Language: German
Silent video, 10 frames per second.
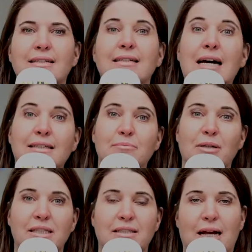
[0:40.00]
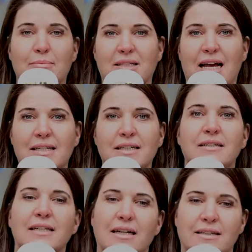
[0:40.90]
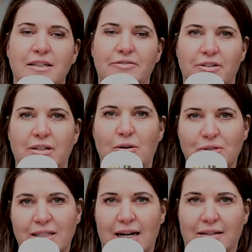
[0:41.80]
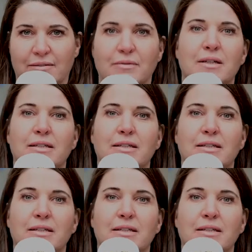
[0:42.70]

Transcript: Nach dem Bericht gab es einige negative Aussagen.